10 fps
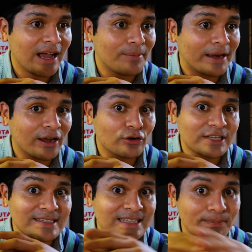Hay varias
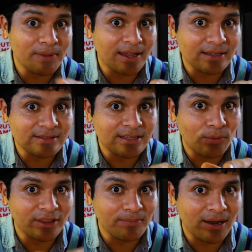cosas típicas de
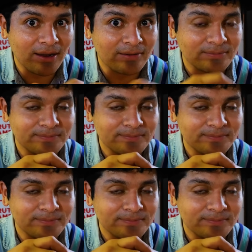Guatemala.